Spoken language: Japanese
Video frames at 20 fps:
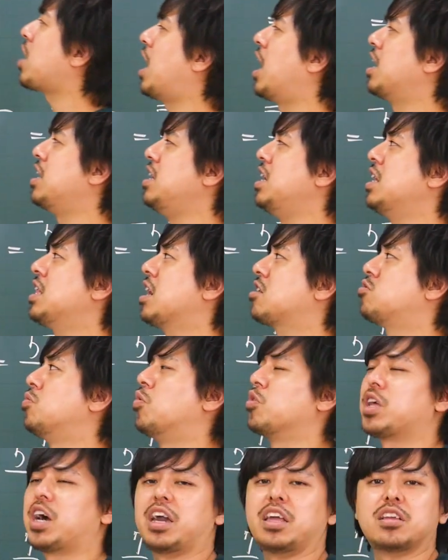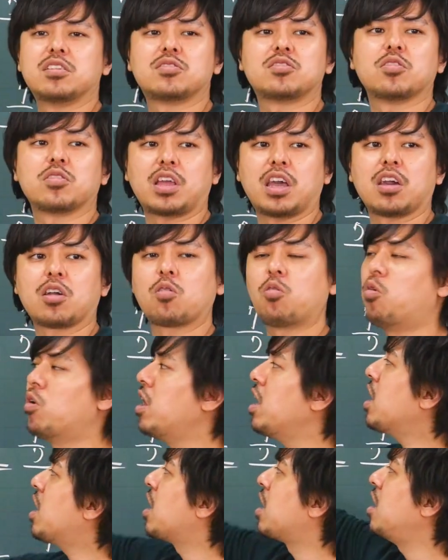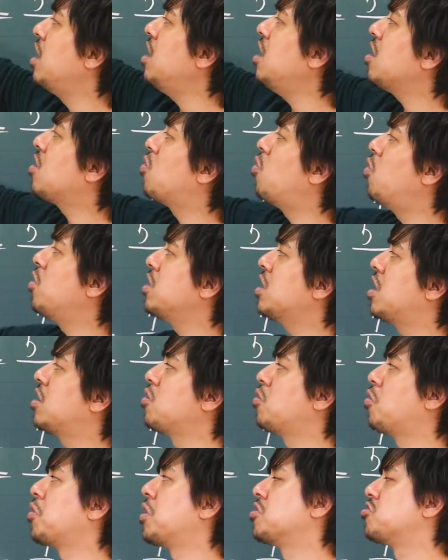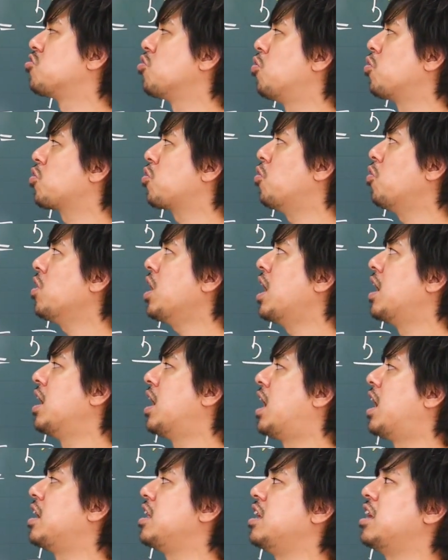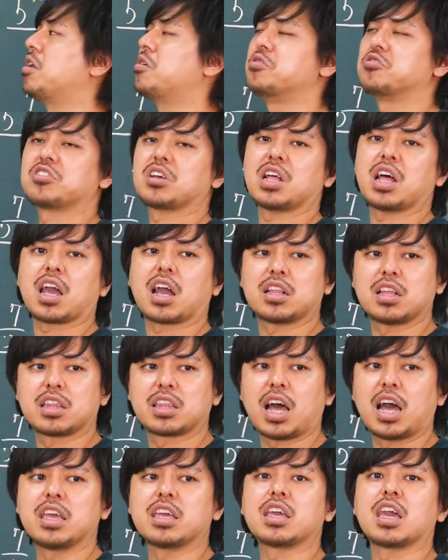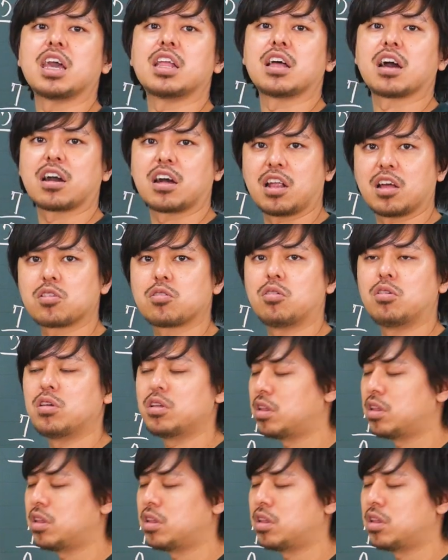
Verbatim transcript: とありえなくもないですよねこれが平行になるような状況がありえるんじゃないかな台形だからと。